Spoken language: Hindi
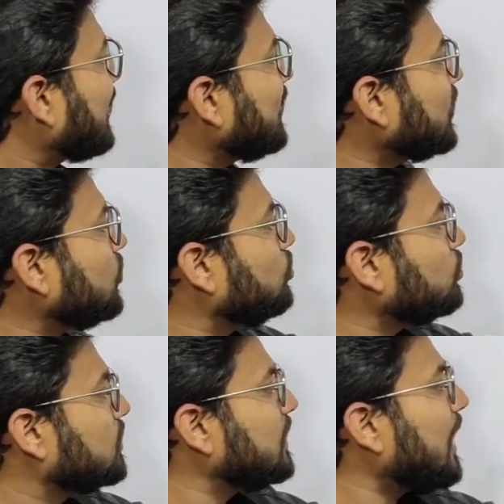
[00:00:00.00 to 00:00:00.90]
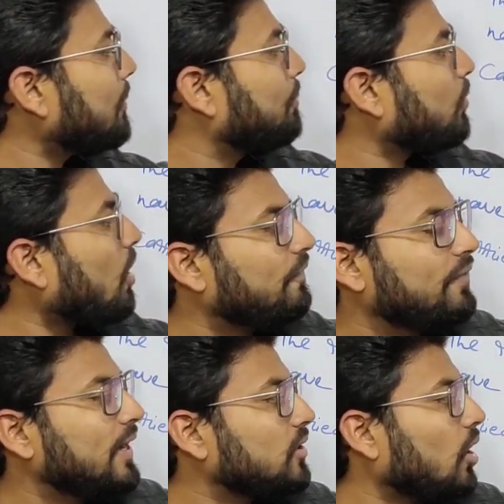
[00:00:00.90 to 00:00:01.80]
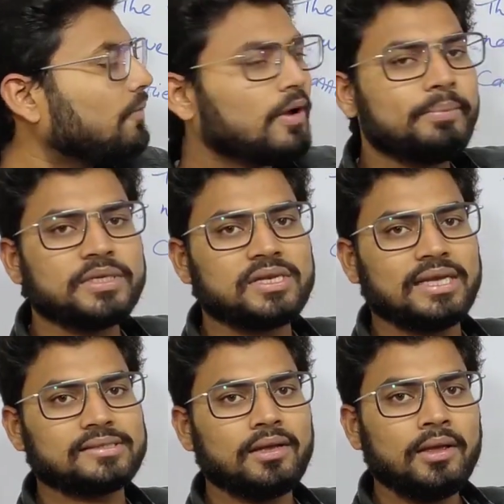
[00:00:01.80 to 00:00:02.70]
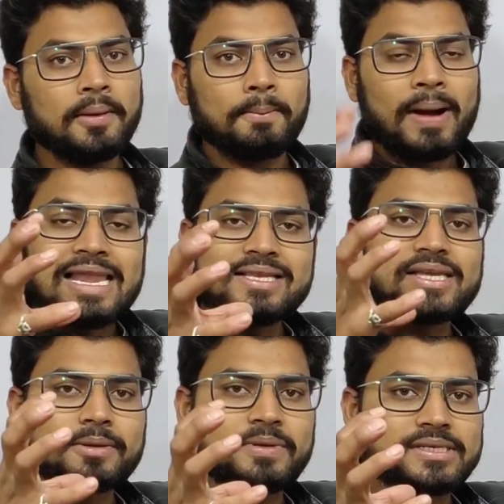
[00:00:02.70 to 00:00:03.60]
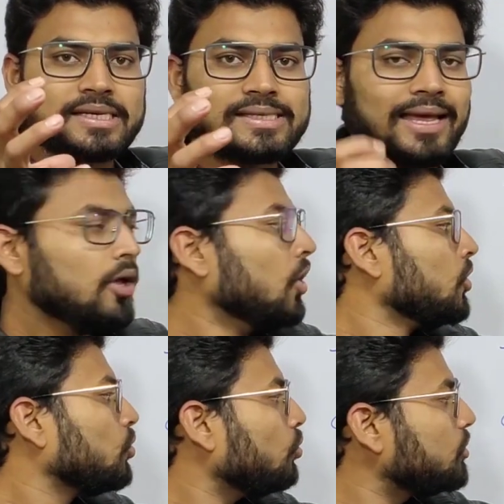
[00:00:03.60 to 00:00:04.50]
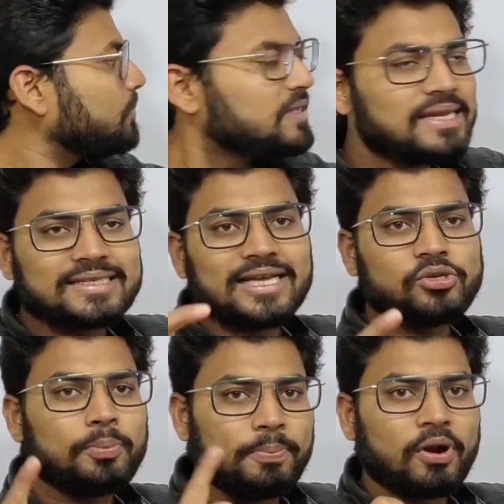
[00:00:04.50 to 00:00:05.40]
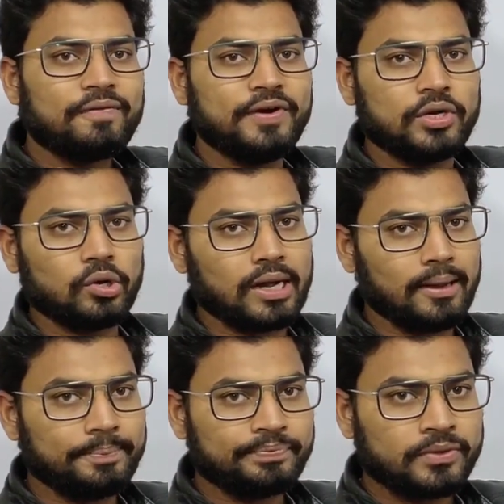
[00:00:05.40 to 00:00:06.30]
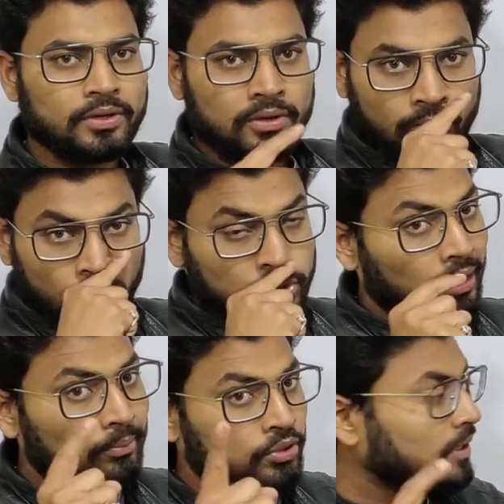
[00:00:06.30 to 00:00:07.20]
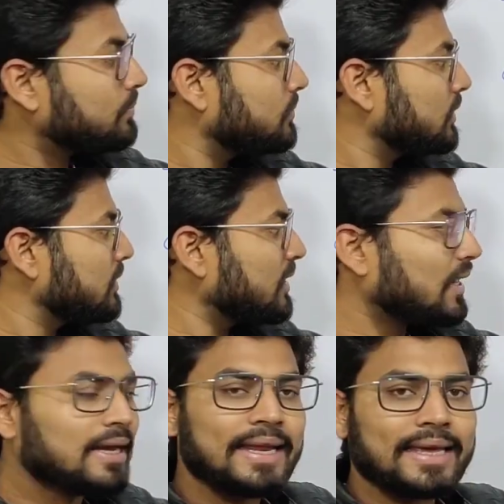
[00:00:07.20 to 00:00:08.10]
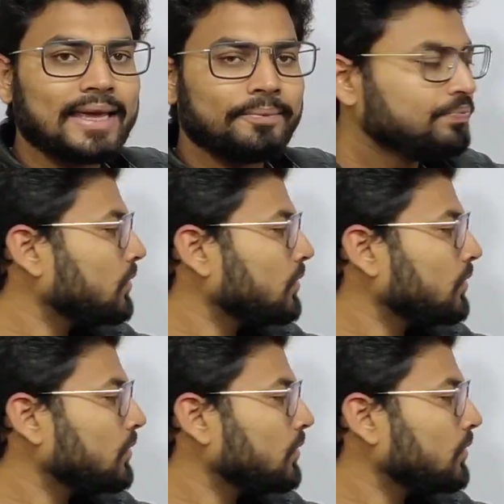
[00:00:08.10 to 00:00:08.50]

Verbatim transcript: एग्री टू शेयर प्रॉफिट ऑफ अ बिजनेस मान लीजिए एक बिजनेस है तो उस बिजनेस का जो प्रॉफिट होगा वो तो हम लोग सब शेयर करेंगे